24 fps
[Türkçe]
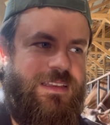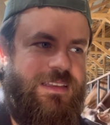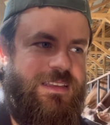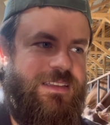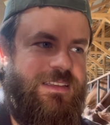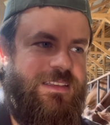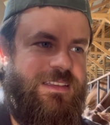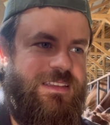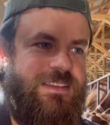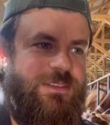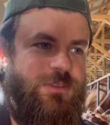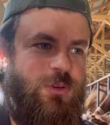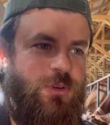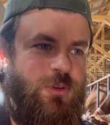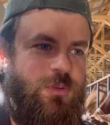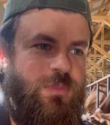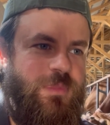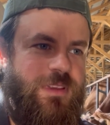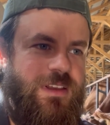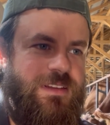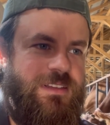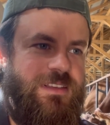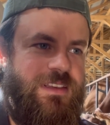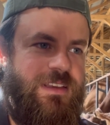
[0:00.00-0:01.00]
e,
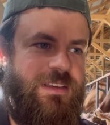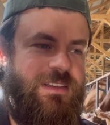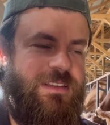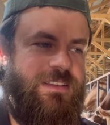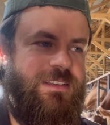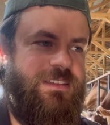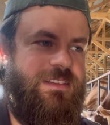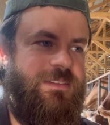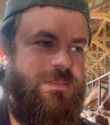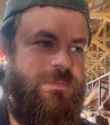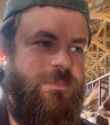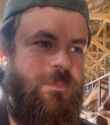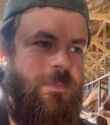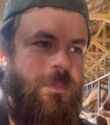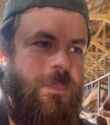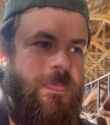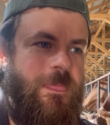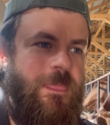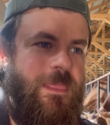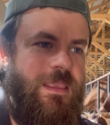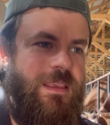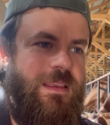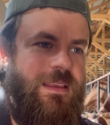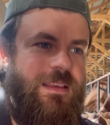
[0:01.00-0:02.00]
yorumlar geldi.
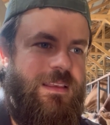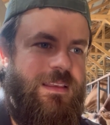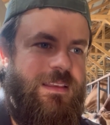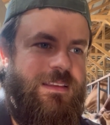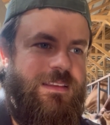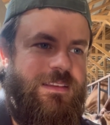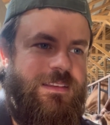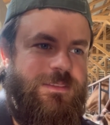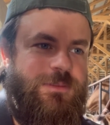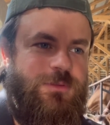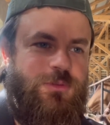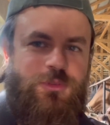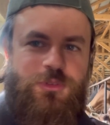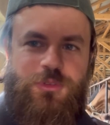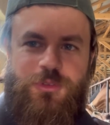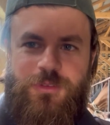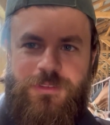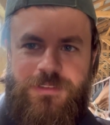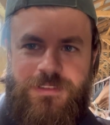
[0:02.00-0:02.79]
Düşünün